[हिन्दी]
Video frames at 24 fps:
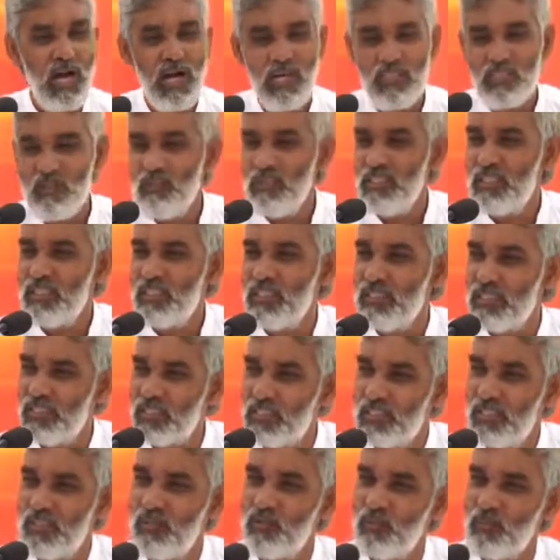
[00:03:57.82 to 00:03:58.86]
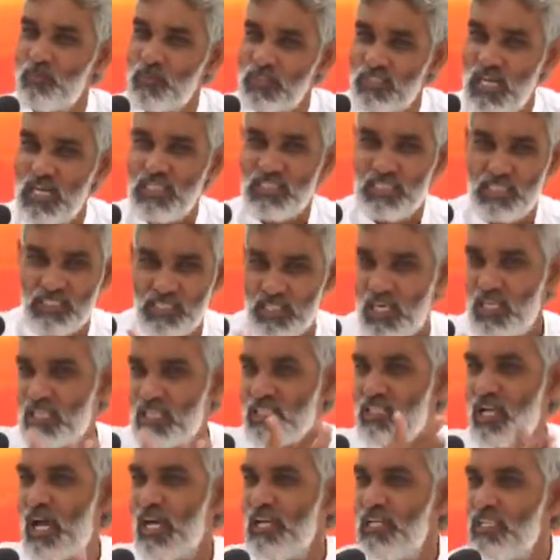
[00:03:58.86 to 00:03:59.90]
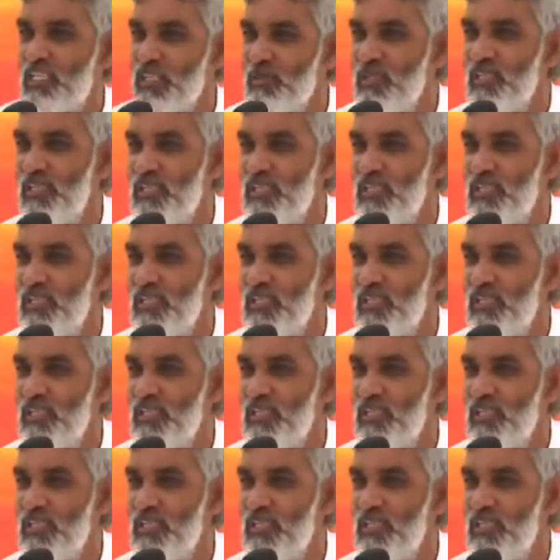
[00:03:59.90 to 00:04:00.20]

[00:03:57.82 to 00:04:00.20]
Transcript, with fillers: आदमी की हिस्ट्री तो पचास हजार साल की भी